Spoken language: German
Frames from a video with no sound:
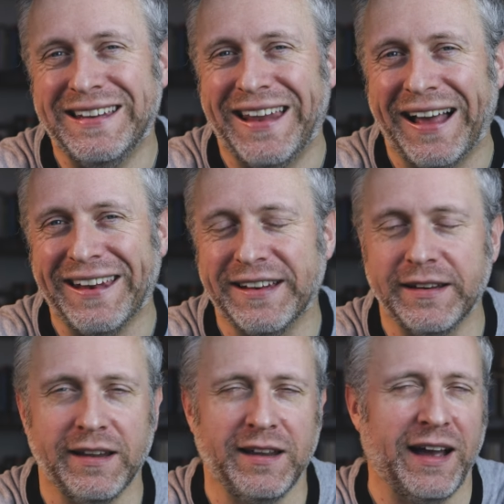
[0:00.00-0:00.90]

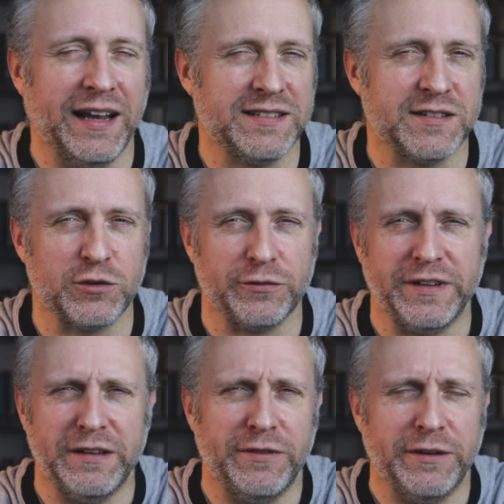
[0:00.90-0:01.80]
dann heißt es so
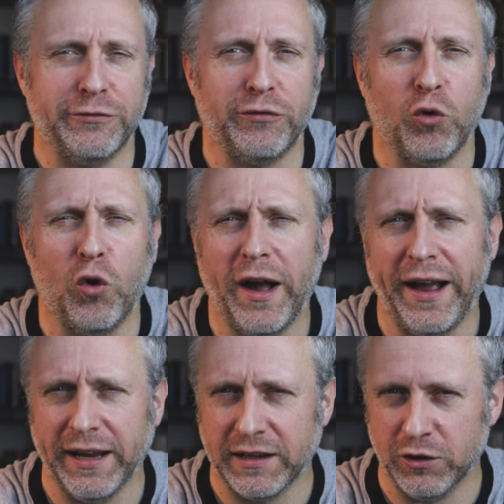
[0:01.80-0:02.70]
viel wie
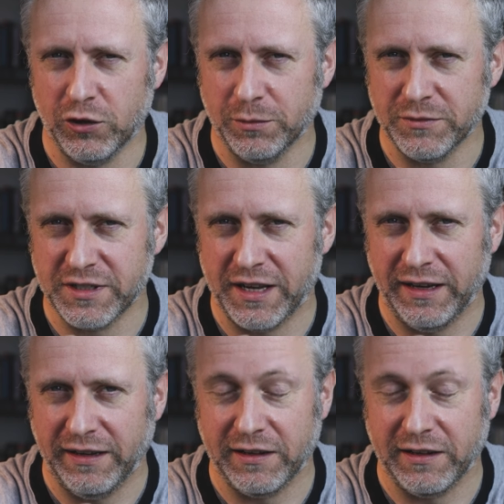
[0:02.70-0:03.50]
voreingenommen sein.